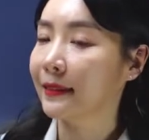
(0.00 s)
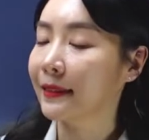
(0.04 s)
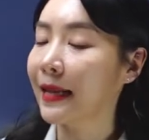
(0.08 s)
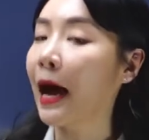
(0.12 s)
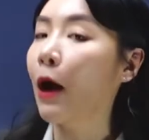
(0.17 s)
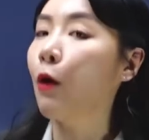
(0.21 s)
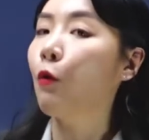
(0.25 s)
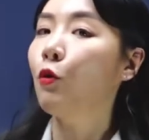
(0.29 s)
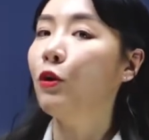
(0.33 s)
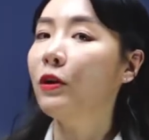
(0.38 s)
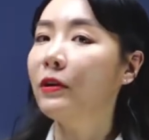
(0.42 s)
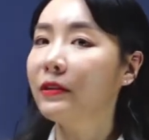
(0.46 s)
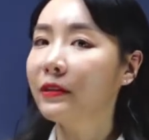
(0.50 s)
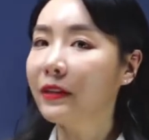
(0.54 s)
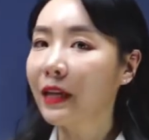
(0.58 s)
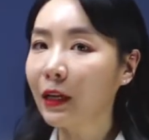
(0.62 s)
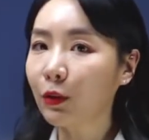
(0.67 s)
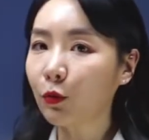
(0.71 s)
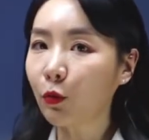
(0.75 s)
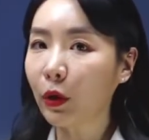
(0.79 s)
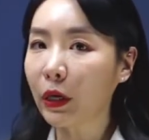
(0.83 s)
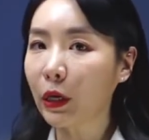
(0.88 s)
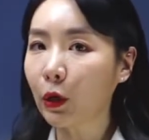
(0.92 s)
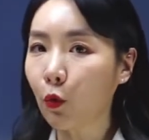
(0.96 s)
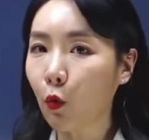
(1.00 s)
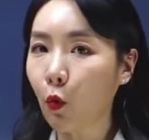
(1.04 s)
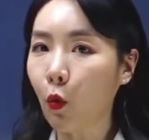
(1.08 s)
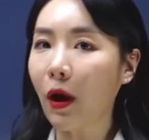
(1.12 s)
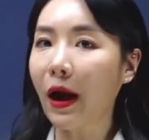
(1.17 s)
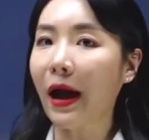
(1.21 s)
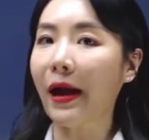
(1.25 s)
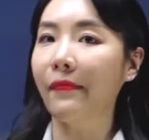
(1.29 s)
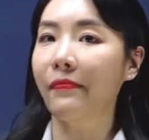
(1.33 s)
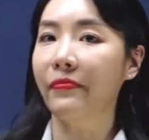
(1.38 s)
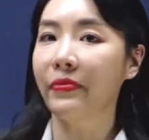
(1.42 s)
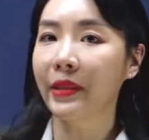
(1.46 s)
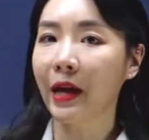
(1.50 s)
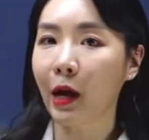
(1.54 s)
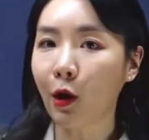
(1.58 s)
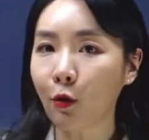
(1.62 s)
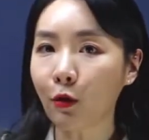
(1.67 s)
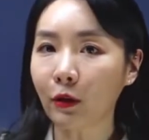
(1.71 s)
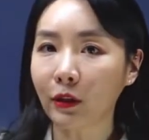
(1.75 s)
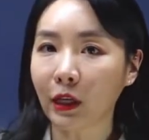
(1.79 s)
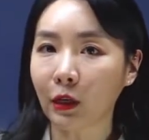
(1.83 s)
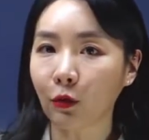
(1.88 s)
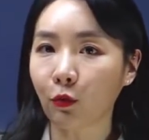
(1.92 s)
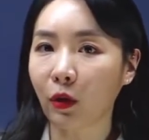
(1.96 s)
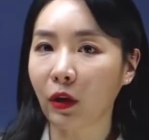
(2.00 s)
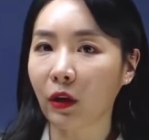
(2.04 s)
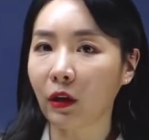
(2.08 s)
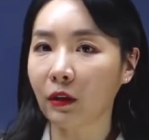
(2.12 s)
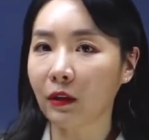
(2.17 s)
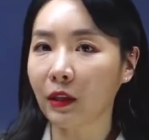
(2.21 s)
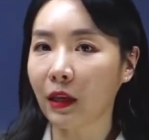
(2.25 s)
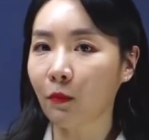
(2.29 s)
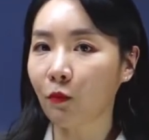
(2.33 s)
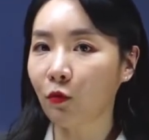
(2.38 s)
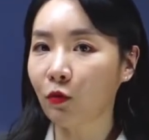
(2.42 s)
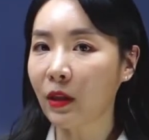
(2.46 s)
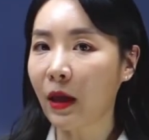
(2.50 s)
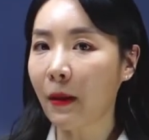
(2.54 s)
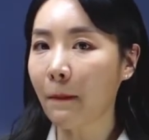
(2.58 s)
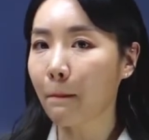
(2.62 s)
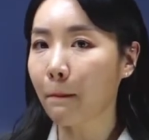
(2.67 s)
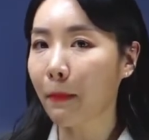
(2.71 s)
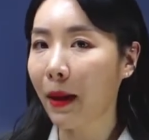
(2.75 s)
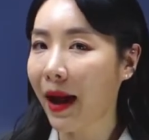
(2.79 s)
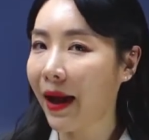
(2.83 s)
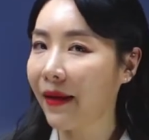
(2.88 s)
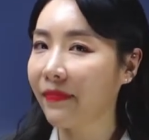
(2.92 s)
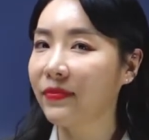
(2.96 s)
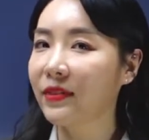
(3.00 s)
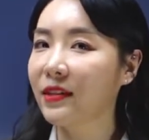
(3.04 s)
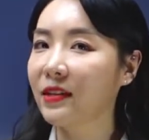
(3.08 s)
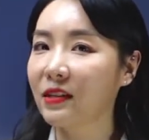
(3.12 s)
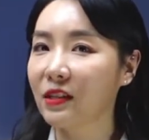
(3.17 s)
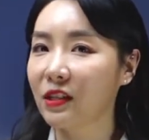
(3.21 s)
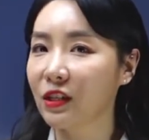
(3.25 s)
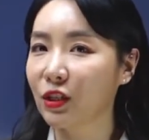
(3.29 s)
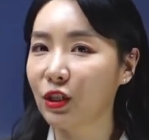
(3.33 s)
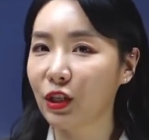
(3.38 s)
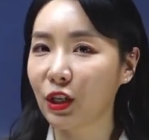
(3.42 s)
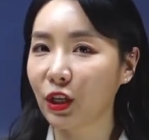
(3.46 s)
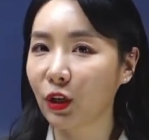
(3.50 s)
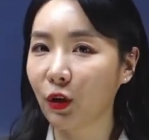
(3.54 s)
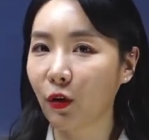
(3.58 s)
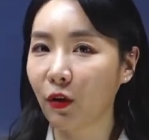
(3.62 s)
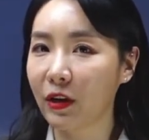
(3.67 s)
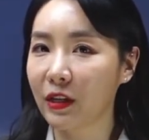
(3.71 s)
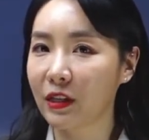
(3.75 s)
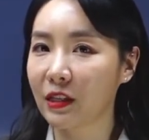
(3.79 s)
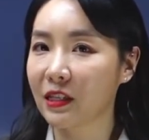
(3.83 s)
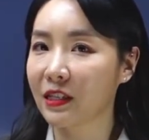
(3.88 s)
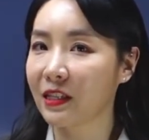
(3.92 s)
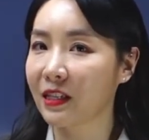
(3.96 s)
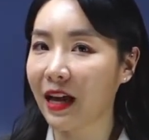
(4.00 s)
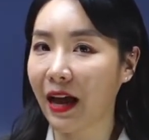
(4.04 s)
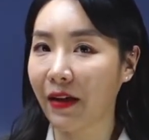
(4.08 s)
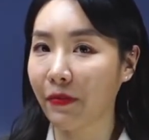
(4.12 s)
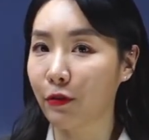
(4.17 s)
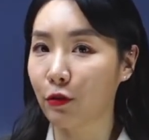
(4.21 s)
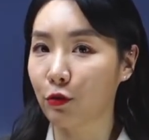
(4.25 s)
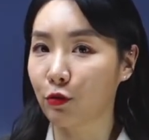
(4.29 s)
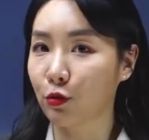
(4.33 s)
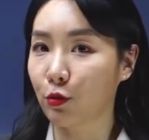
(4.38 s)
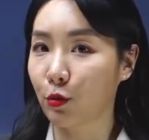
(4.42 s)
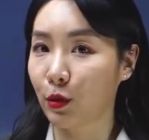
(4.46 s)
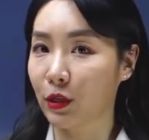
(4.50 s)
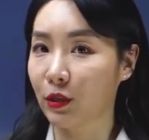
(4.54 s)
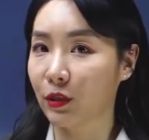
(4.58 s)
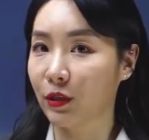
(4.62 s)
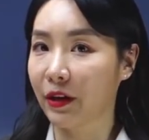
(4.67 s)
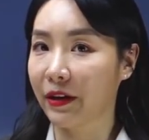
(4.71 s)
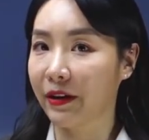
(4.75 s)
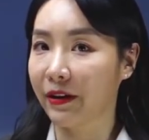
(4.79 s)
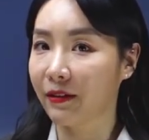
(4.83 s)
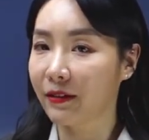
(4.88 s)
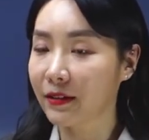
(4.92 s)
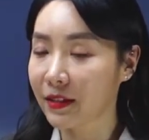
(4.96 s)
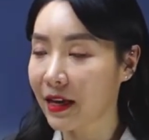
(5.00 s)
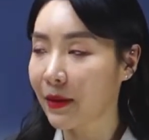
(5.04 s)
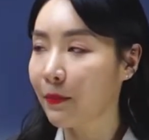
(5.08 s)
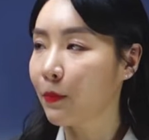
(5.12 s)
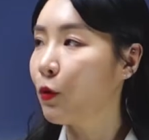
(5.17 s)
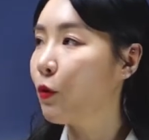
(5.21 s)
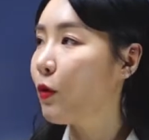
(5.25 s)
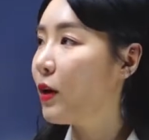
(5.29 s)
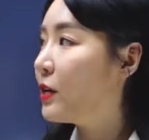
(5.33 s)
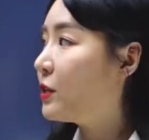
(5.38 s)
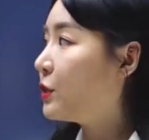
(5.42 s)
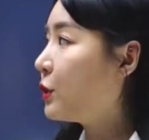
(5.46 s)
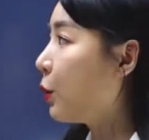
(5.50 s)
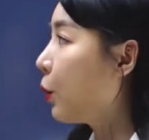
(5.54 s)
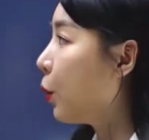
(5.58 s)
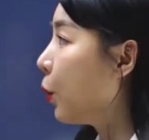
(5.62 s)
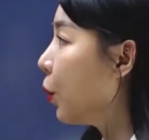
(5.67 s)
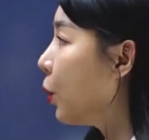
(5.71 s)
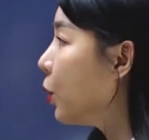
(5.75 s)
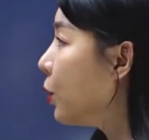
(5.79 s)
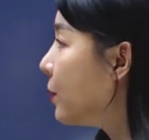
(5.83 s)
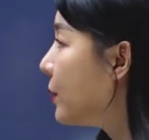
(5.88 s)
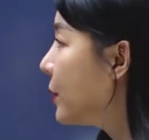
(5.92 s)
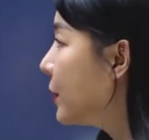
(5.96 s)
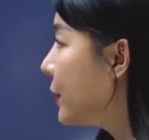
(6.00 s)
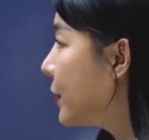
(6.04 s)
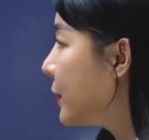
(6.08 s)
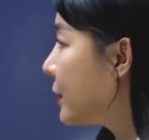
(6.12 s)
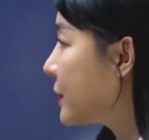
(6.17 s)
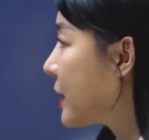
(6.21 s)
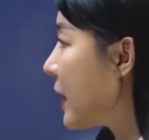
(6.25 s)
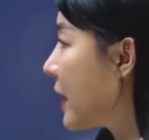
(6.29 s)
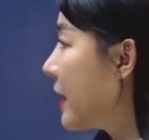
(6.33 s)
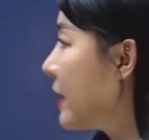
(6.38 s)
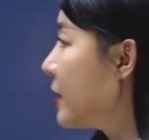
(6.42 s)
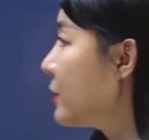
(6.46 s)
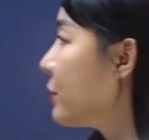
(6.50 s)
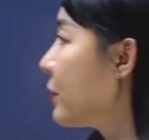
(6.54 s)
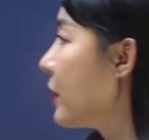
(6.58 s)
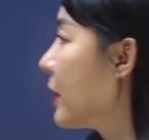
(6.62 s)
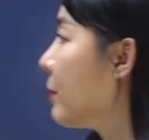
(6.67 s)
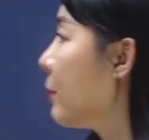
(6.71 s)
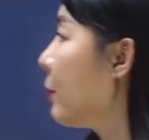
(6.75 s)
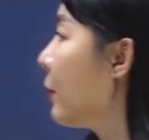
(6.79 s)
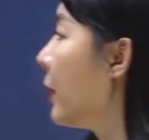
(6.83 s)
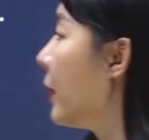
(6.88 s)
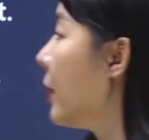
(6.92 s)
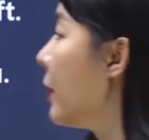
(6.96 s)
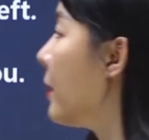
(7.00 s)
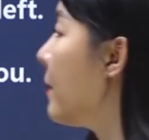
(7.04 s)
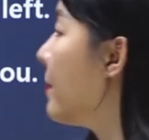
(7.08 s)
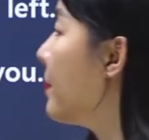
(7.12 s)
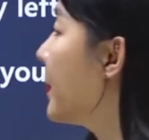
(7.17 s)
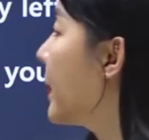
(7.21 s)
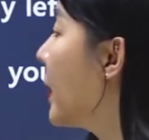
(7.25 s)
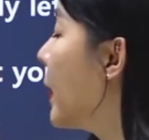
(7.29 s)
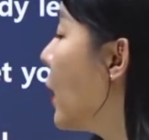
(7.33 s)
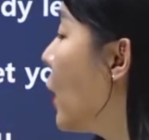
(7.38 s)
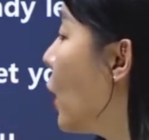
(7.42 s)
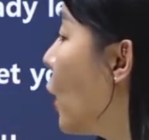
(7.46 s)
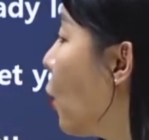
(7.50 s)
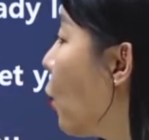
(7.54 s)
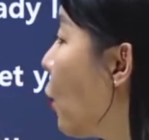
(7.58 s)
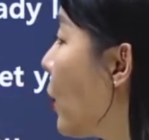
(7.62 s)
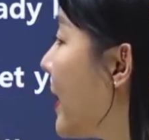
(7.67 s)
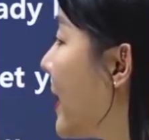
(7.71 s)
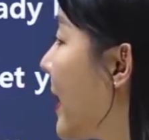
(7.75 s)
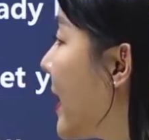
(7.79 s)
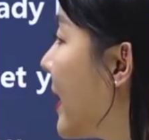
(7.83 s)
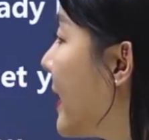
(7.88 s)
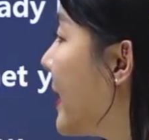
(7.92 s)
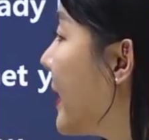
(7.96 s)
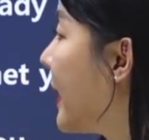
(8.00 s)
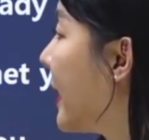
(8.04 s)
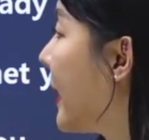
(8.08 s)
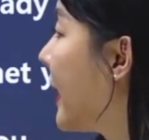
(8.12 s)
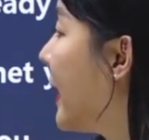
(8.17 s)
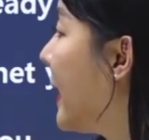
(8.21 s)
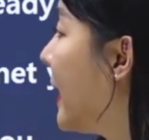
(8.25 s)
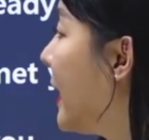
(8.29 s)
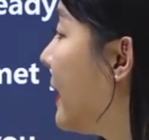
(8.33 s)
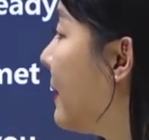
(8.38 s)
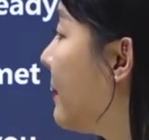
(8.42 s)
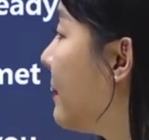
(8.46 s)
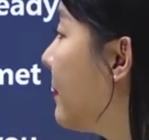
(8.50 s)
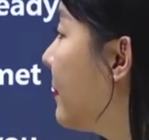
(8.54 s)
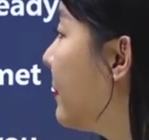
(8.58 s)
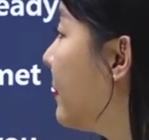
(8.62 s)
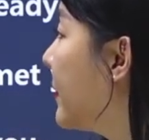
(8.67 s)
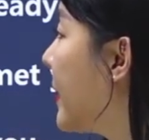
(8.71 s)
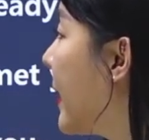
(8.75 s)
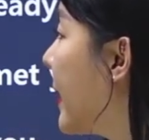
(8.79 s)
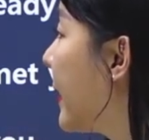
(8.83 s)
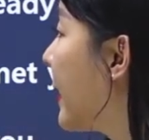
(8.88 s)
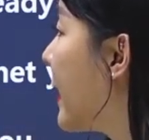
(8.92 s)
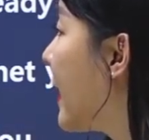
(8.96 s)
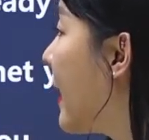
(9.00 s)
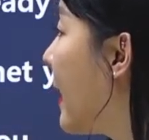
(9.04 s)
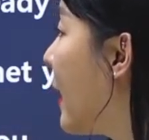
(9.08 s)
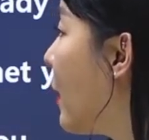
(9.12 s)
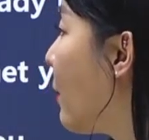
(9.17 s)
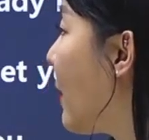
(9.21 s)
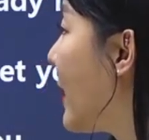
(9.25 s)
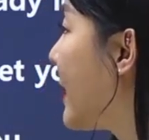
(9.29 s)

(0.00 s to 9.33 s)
나올 때도 있고 안 나올 때도 있기 때문에 반드시 찍혀 있지는 않을 수도 있어요. 참고하시고. 자, 해석해 볼게요. When I came, 내가